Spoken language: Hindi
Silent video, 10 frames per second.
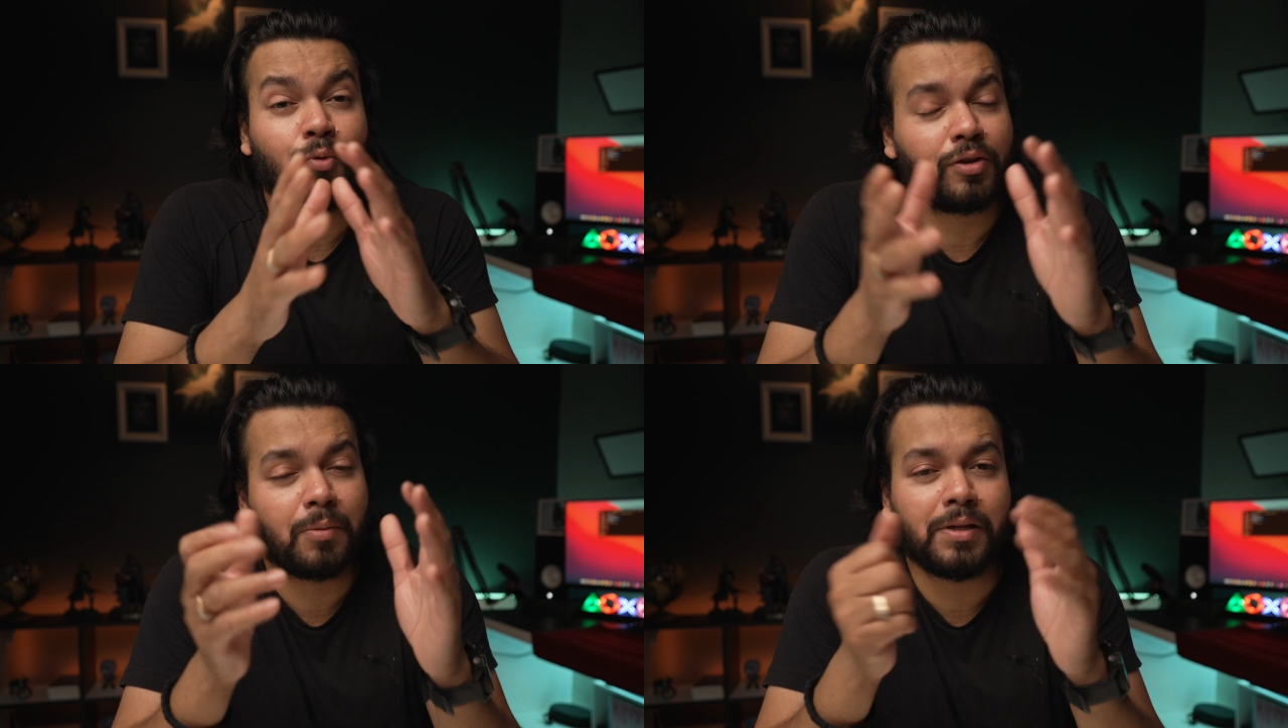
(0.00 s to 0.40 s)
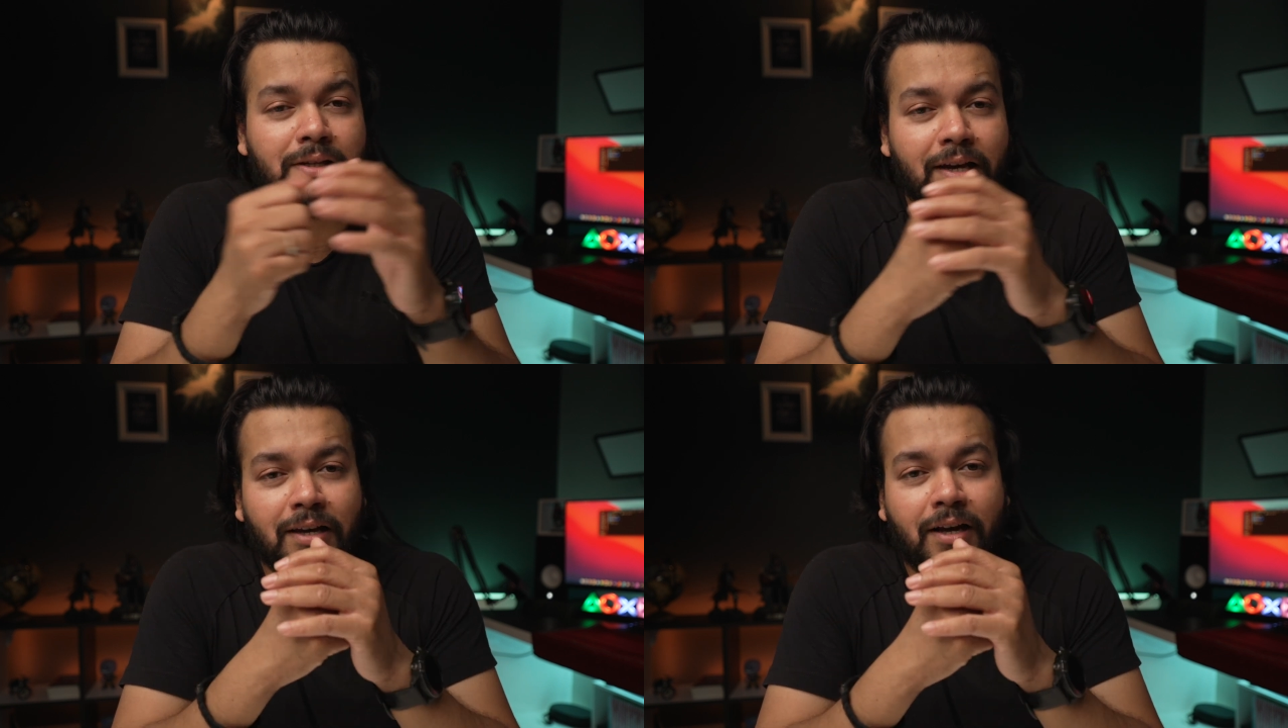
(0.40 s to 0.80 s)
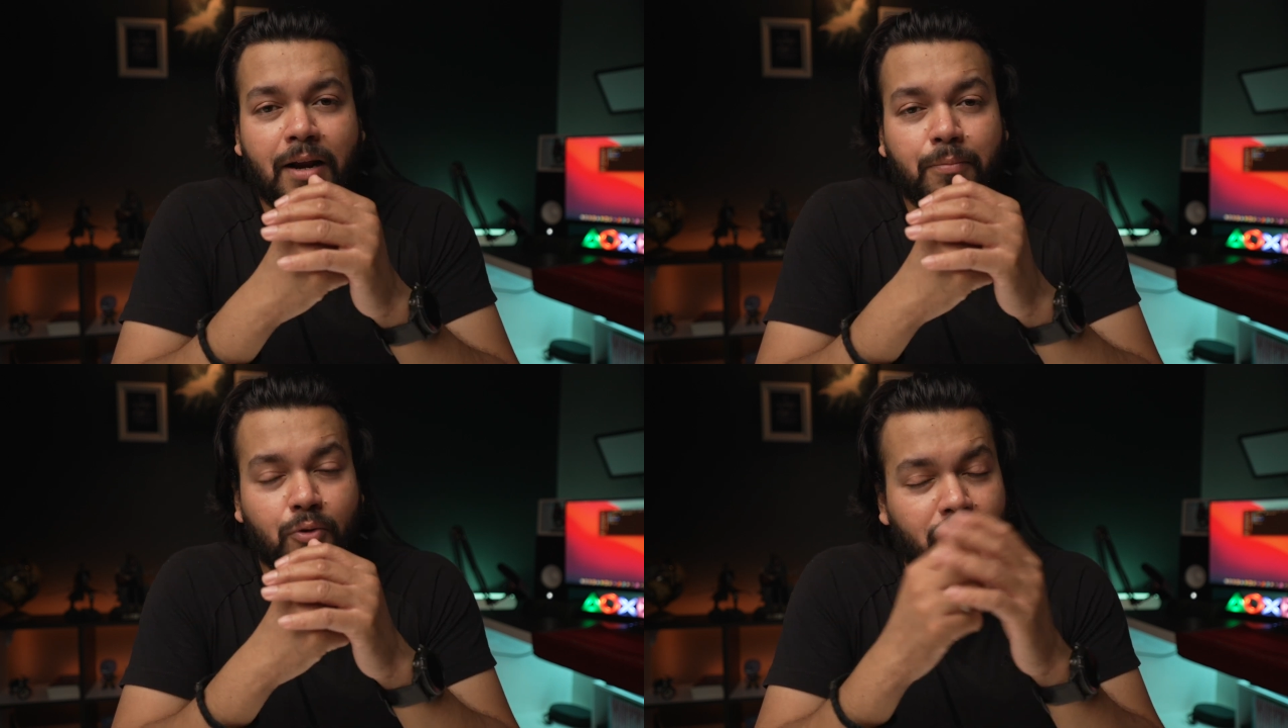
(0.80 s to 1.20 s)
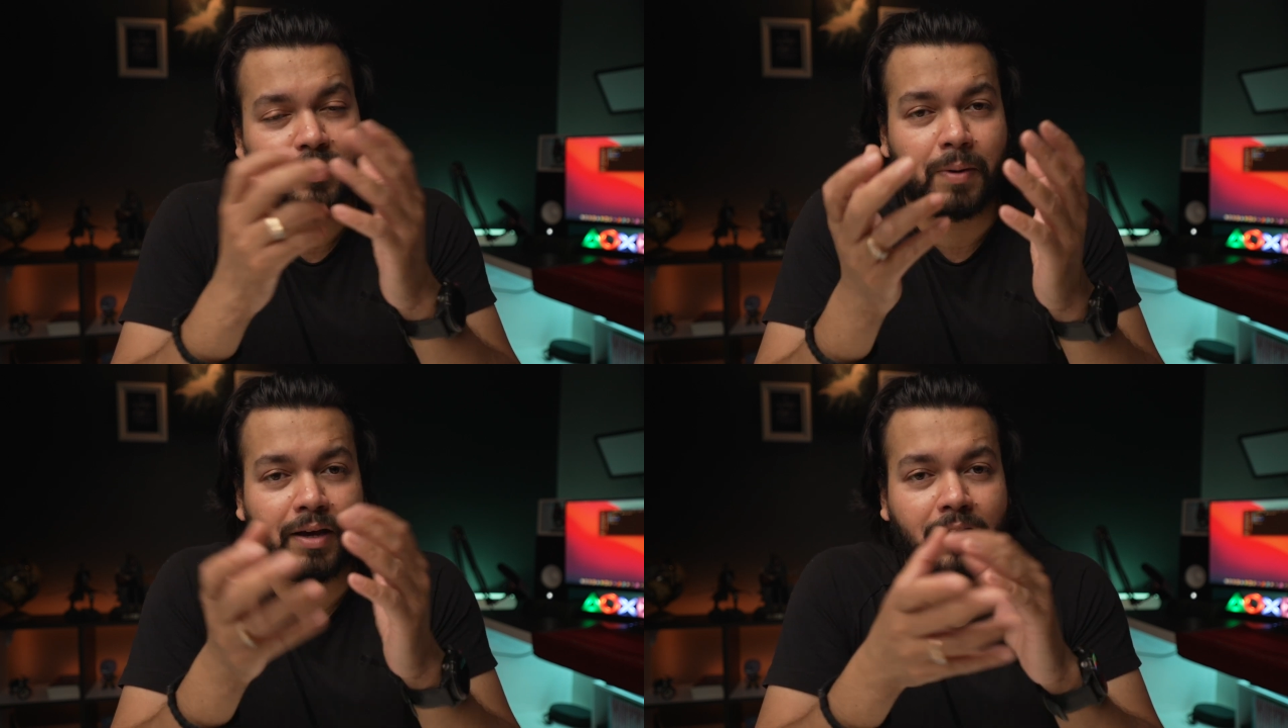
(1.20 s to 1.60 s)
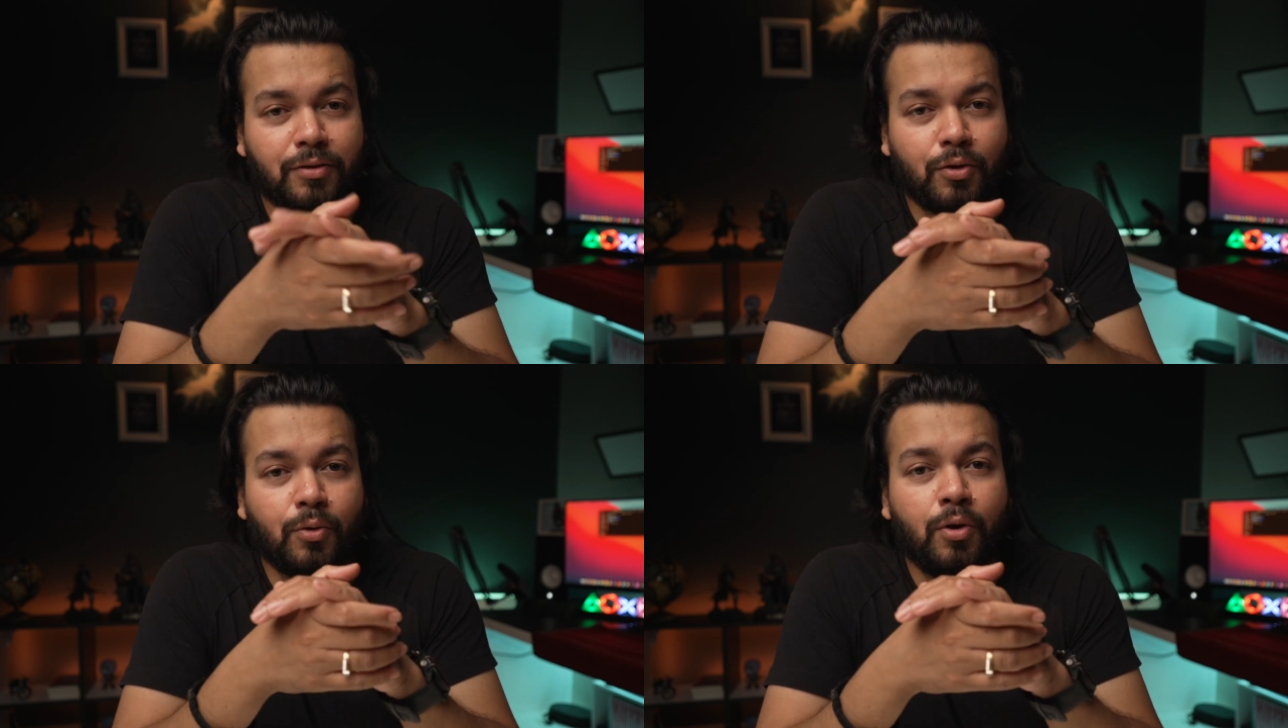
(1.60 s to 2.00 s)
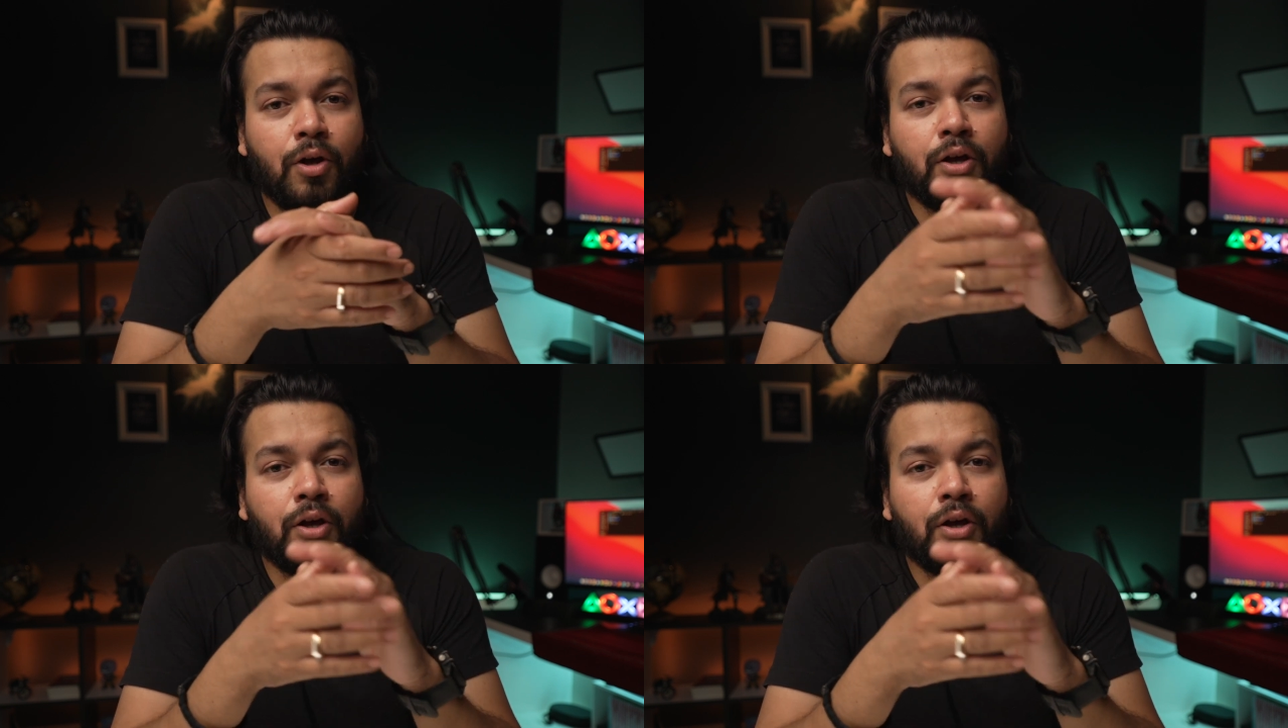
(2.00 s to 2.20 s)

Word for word: मुक्ति मिल जाएगी अगर आप योइंग्स बाय करते हो